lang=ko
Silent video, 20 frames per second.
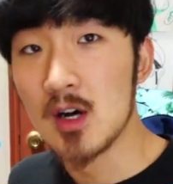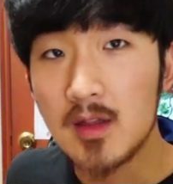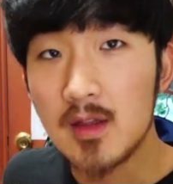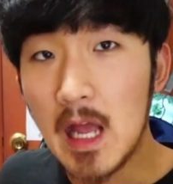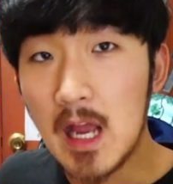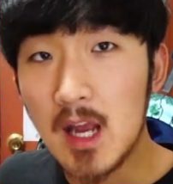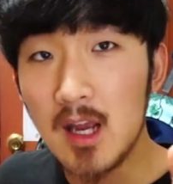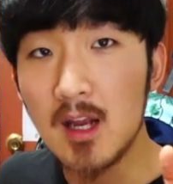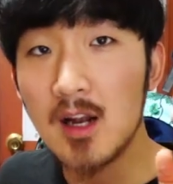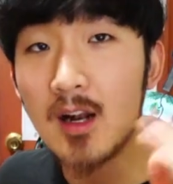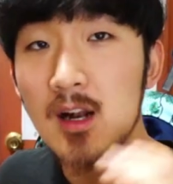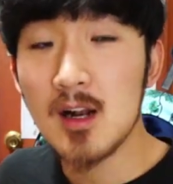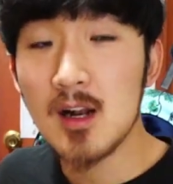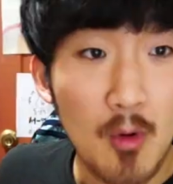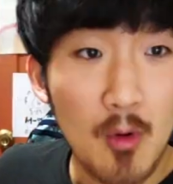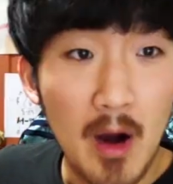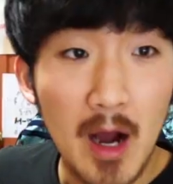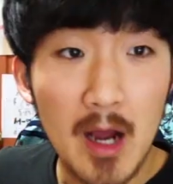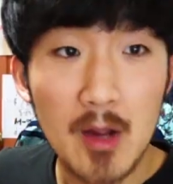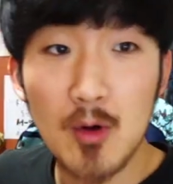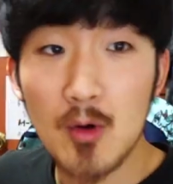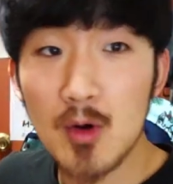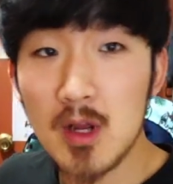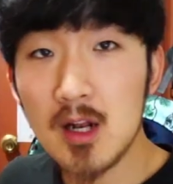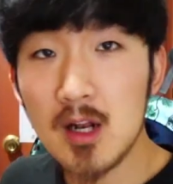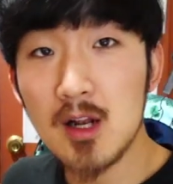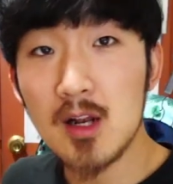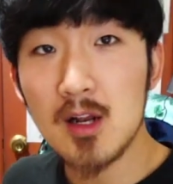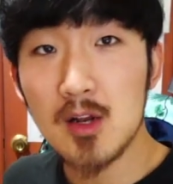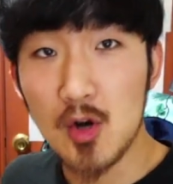내일
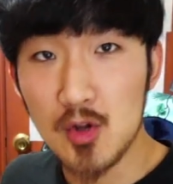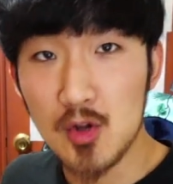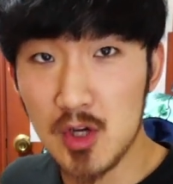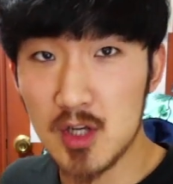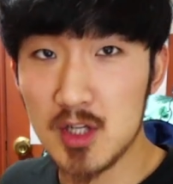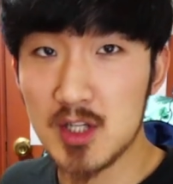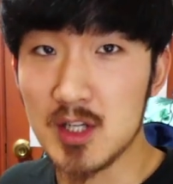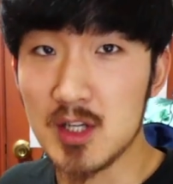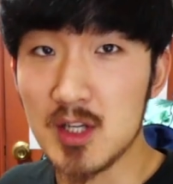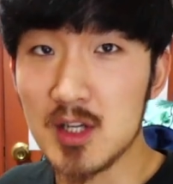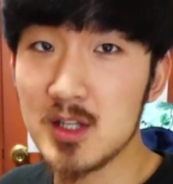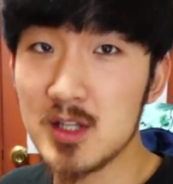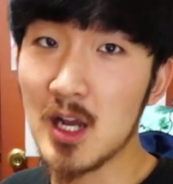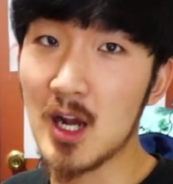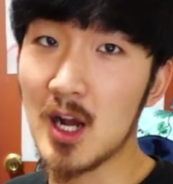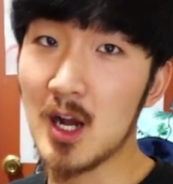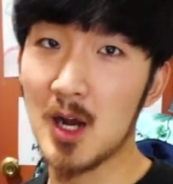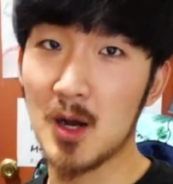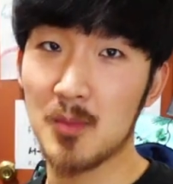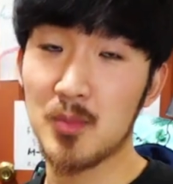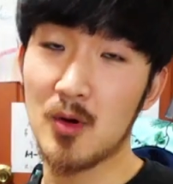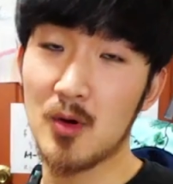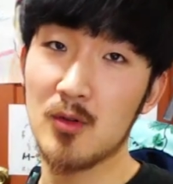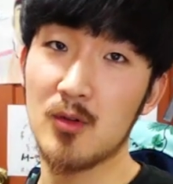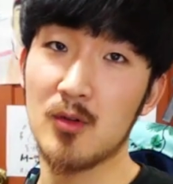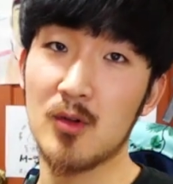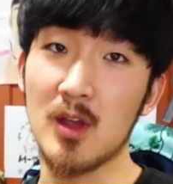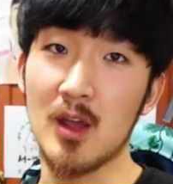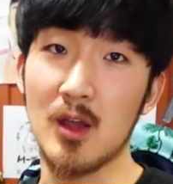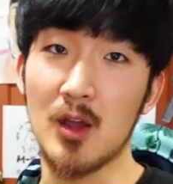화요일 8시 제가
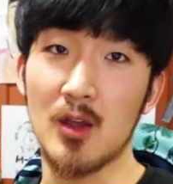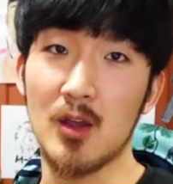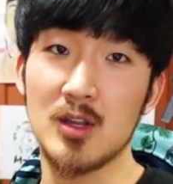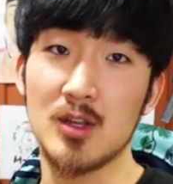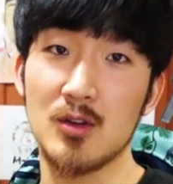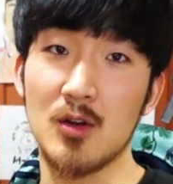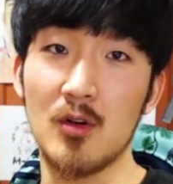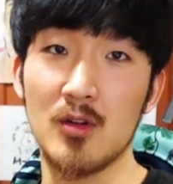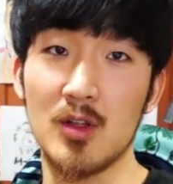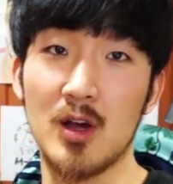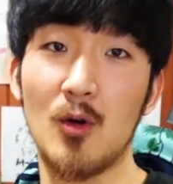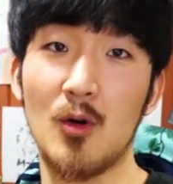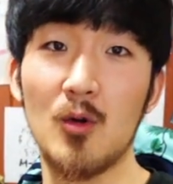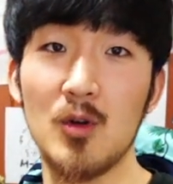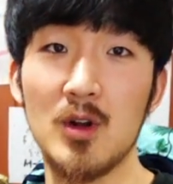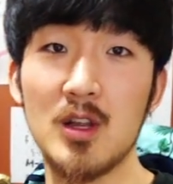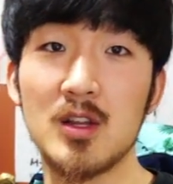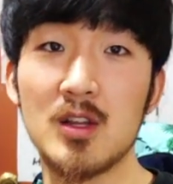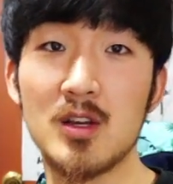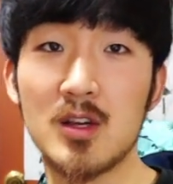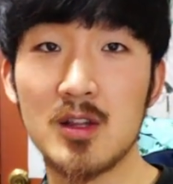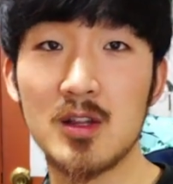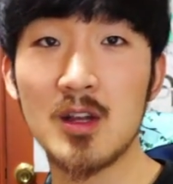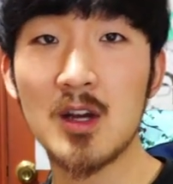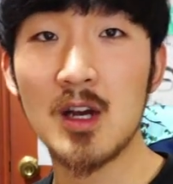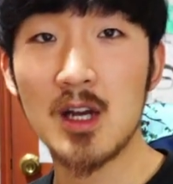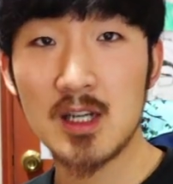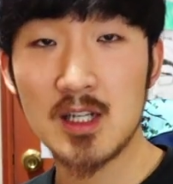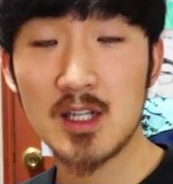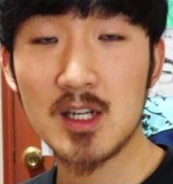평소에 영상 올리는
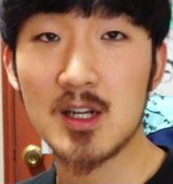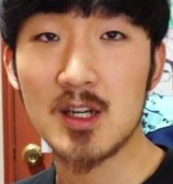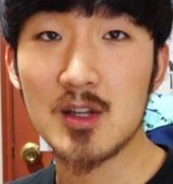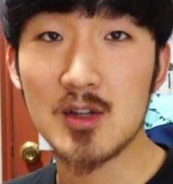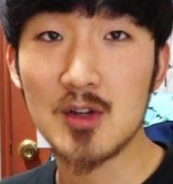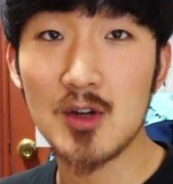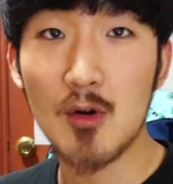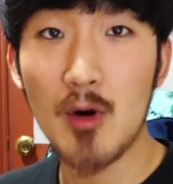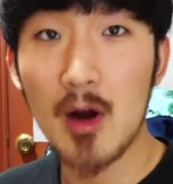시간이죠.